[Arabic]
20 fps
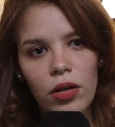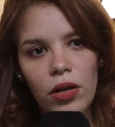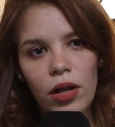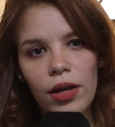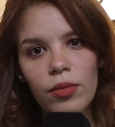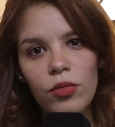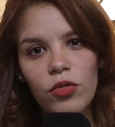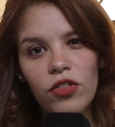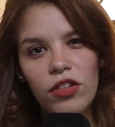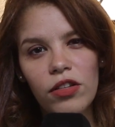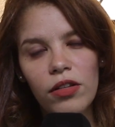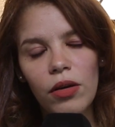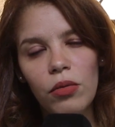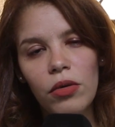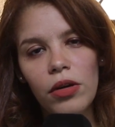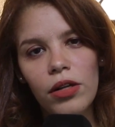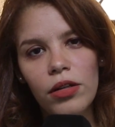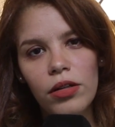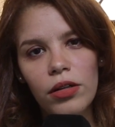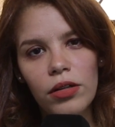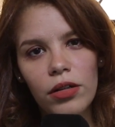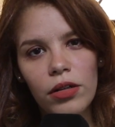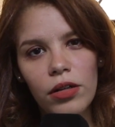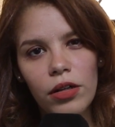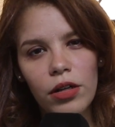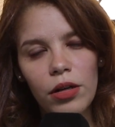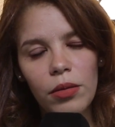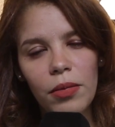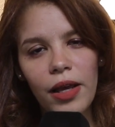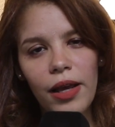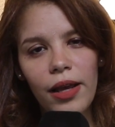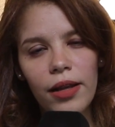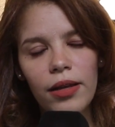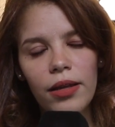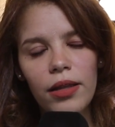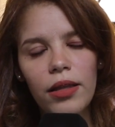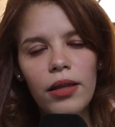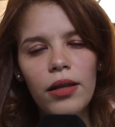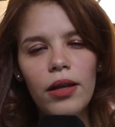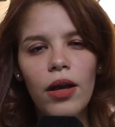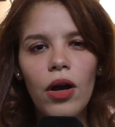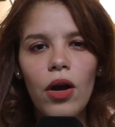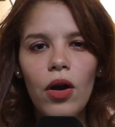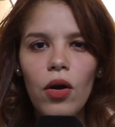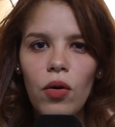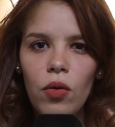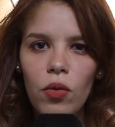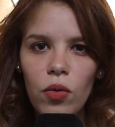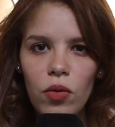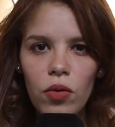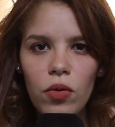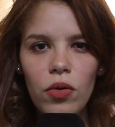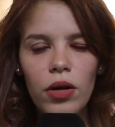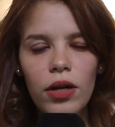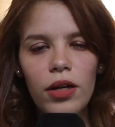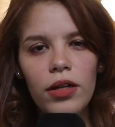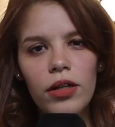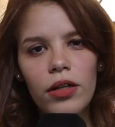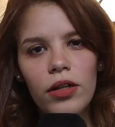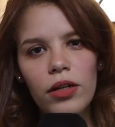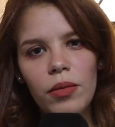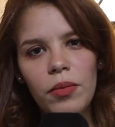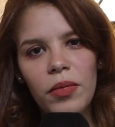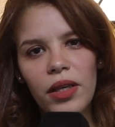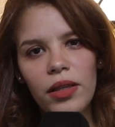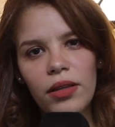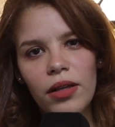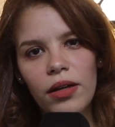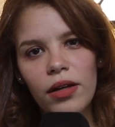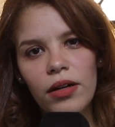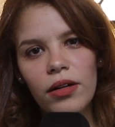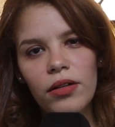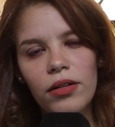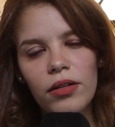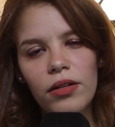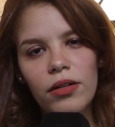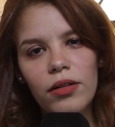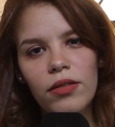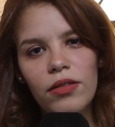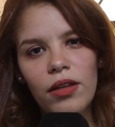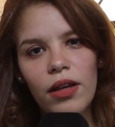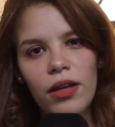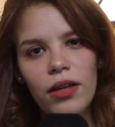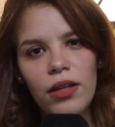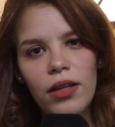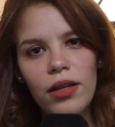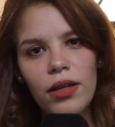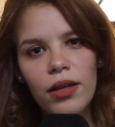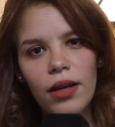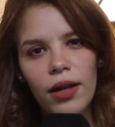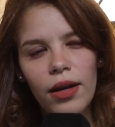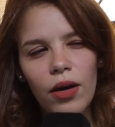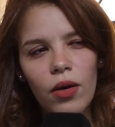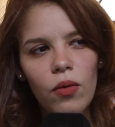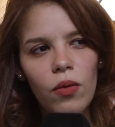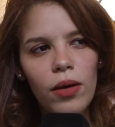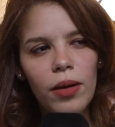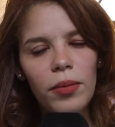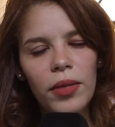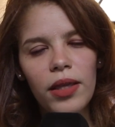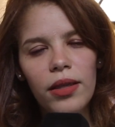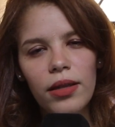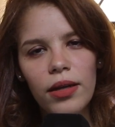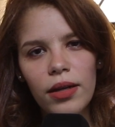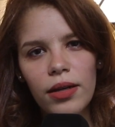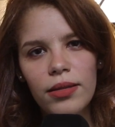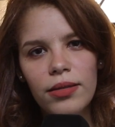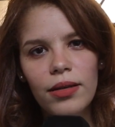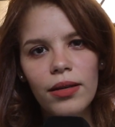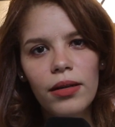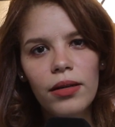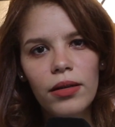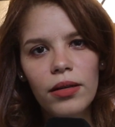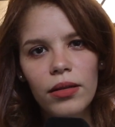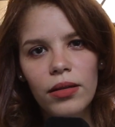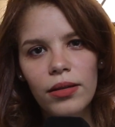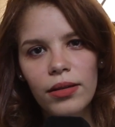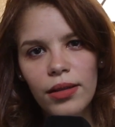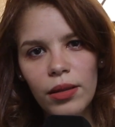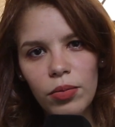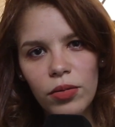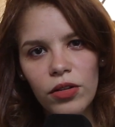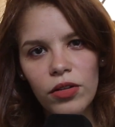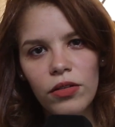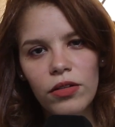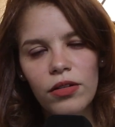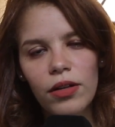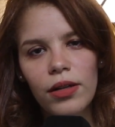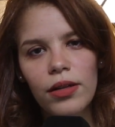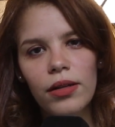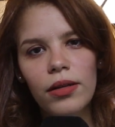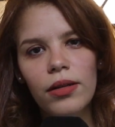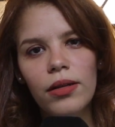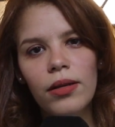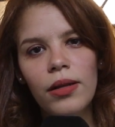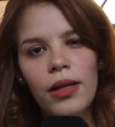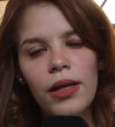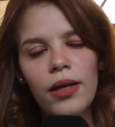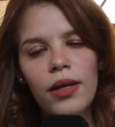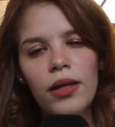على المستوى المحلي والمعيار الثاني كان هو معيار ديال الضبط ديال